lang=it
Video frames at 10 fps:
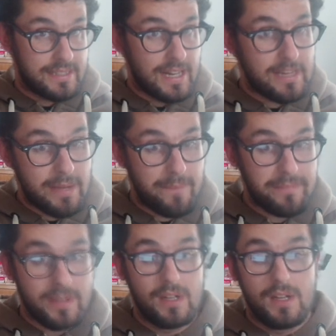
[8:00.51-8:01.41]
anima,
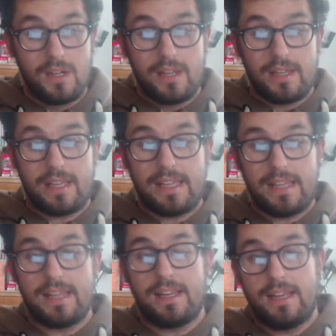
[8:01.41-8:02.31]

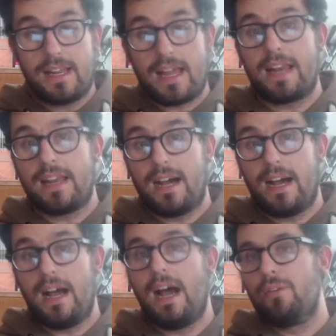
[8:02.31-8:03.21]
e la Rana
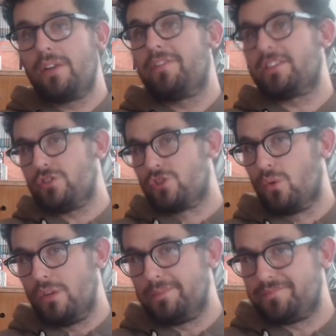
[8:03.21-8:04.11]
ha un effetto in
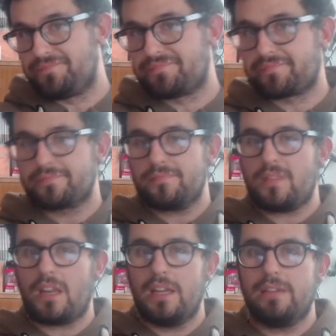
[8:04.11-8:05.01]
Soul.
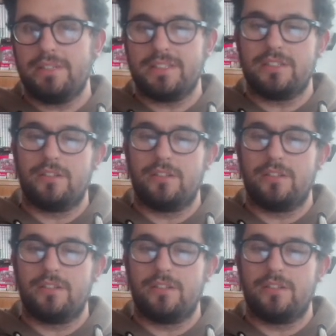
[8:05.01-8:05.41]
E quindi noi